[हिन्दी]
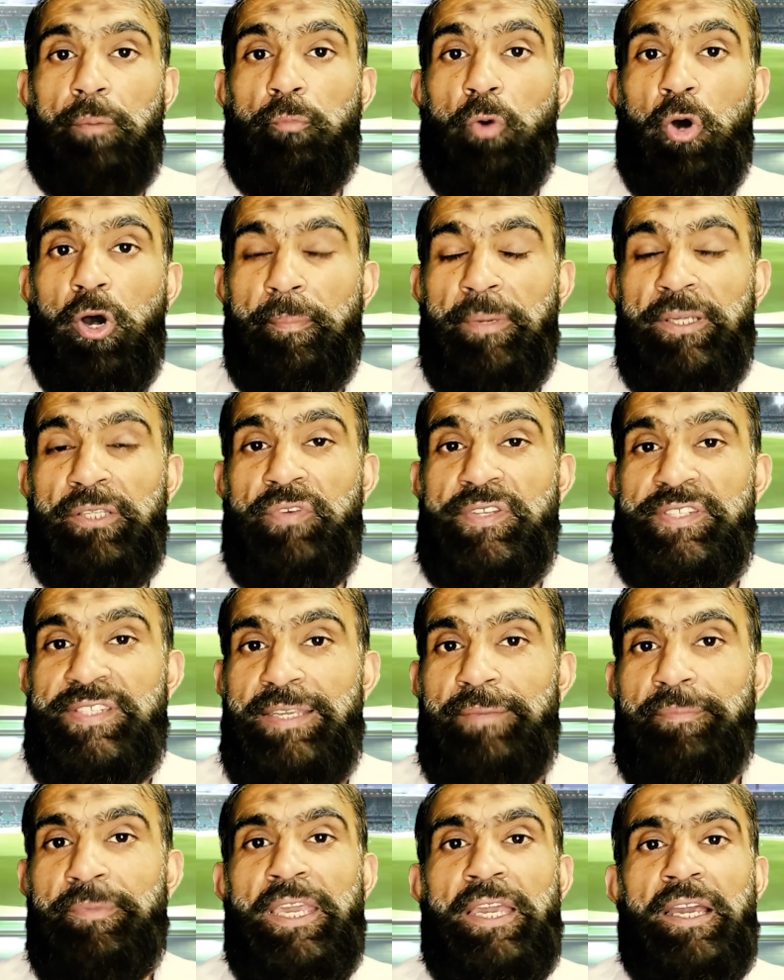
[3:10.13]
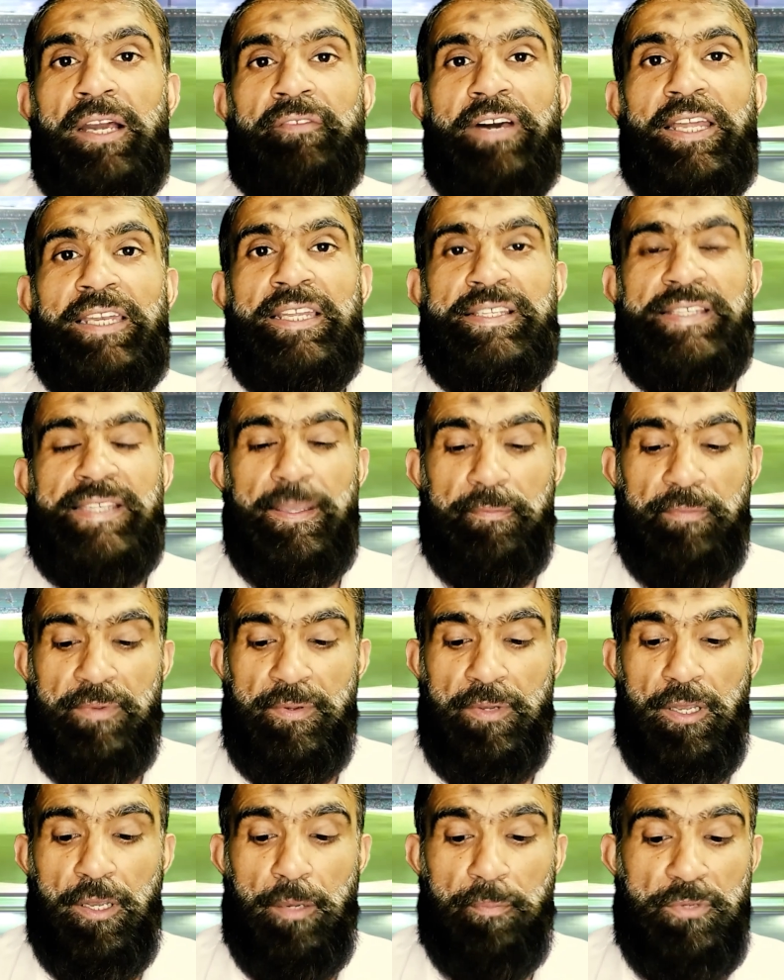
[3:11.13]
मोहम्मद वसीम के हवाले से
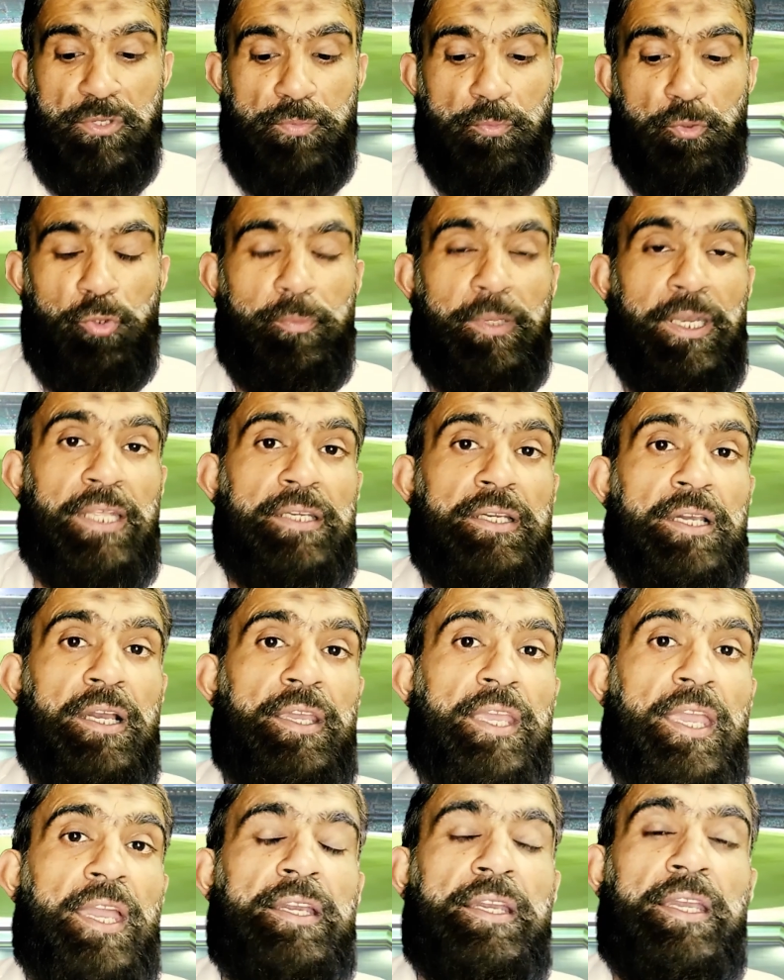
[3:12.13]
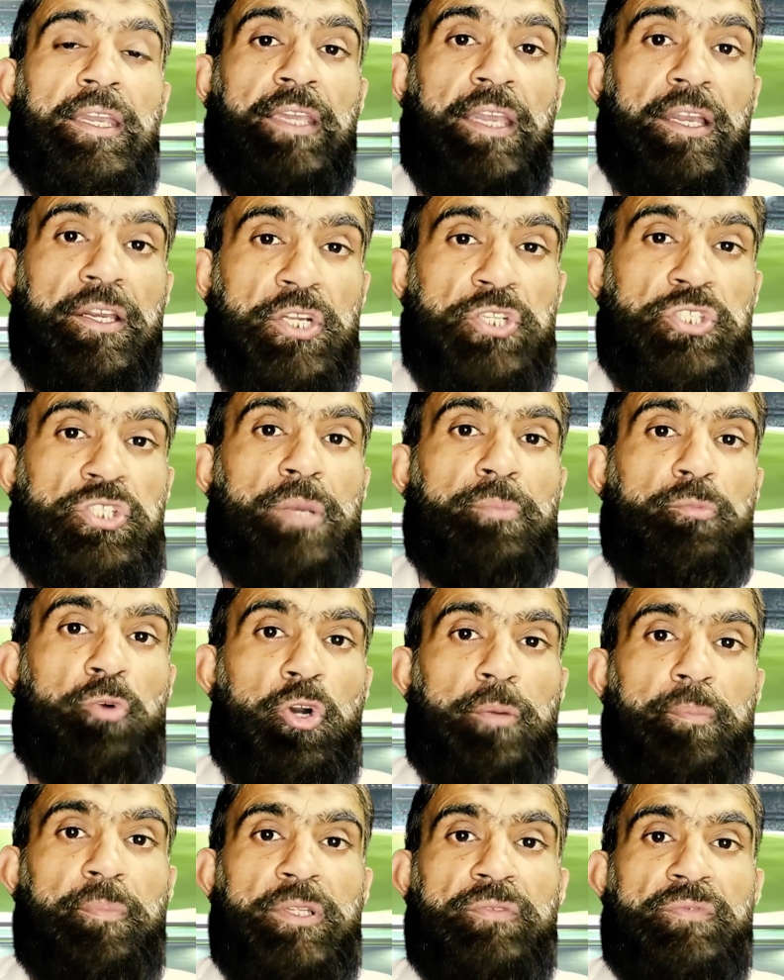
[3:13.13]
मजमून में लिखा गया है कि अगरचे
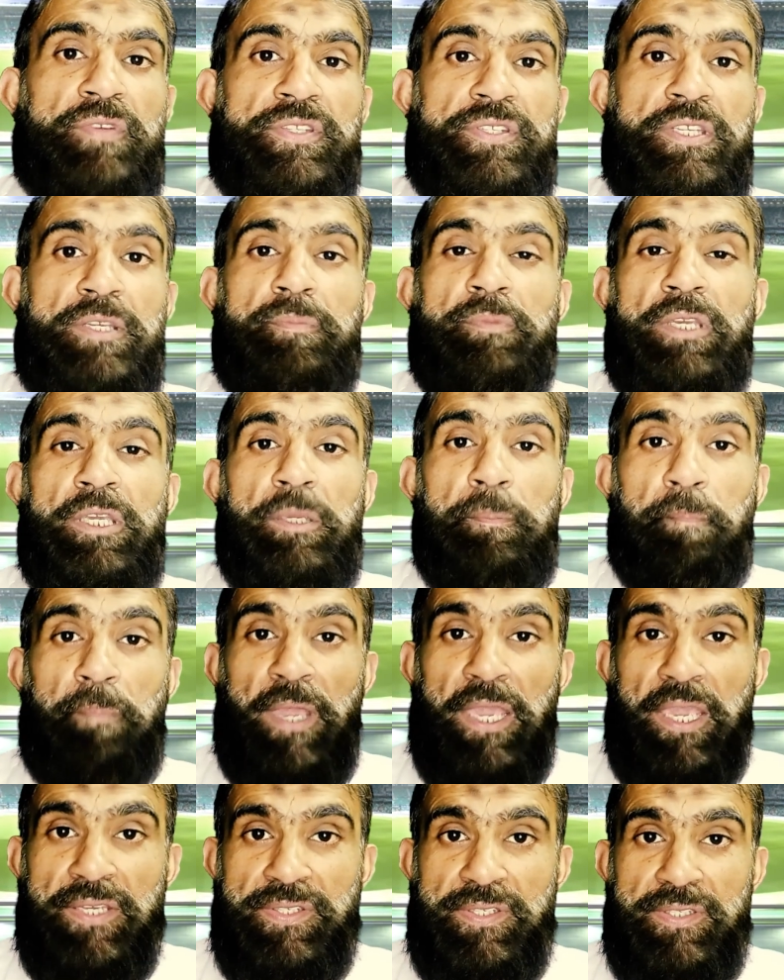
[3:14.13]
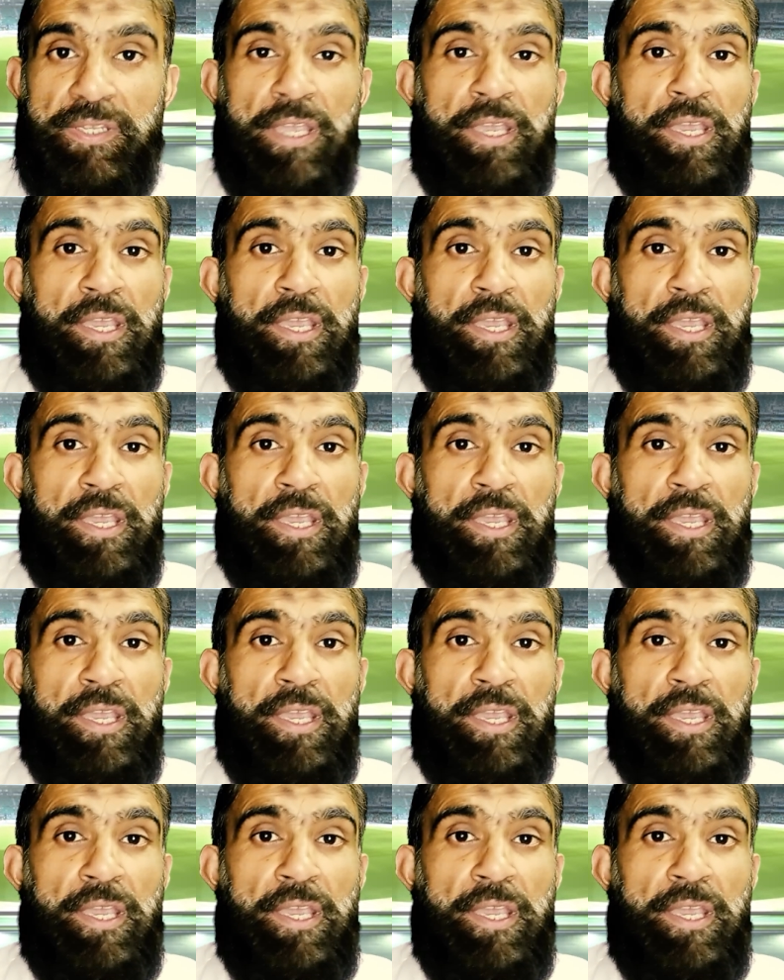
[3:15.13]
मोहम्मद वसीम की पेस